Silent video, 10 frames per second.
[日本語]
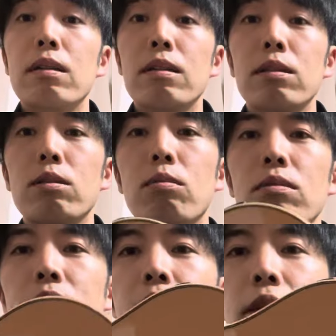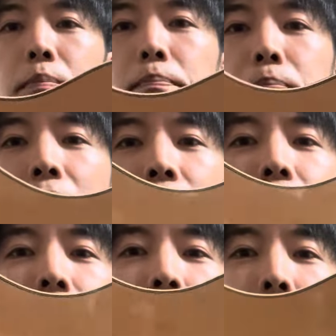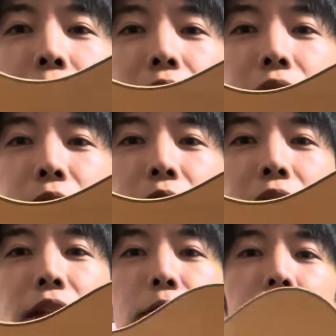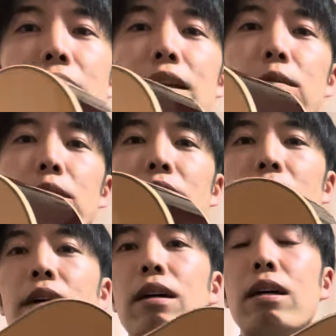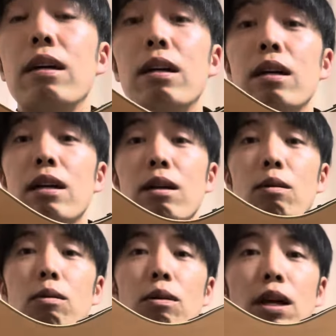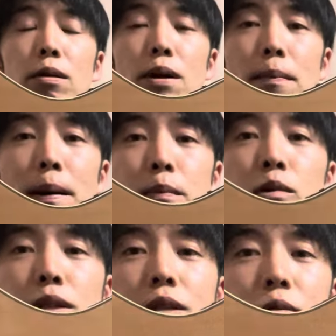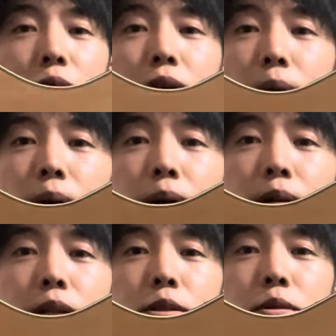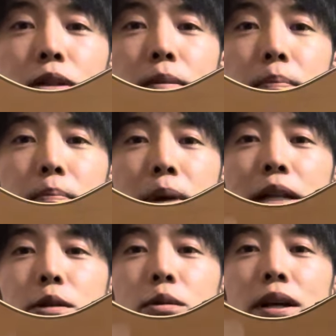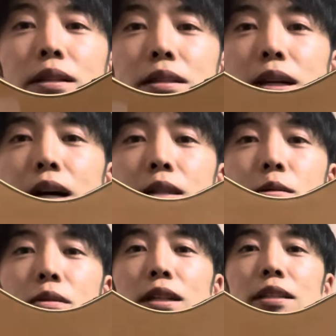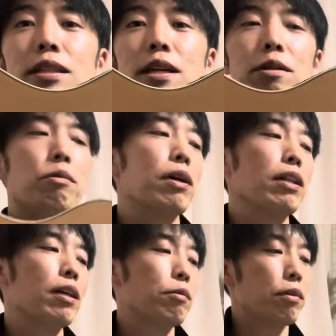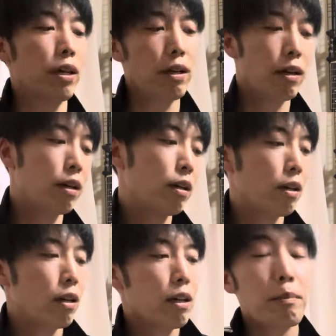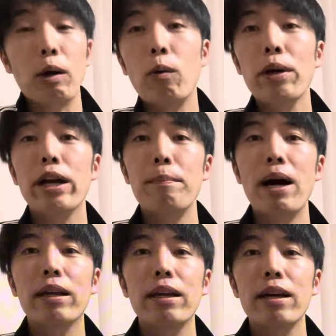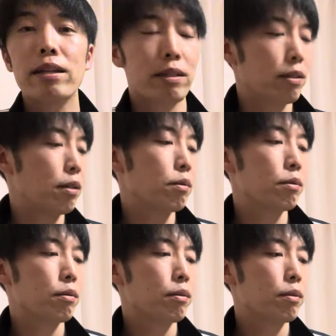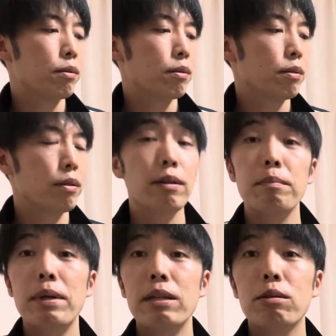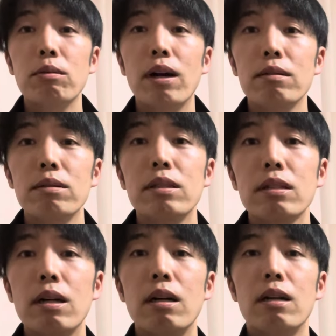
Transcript: そんなにバカでかい音が出るわけではないのでこれはまあ僕にとっては非常にメリットなんですがそんなに声量がないので、まあ、声が負けないっていうメリットがあるんですが、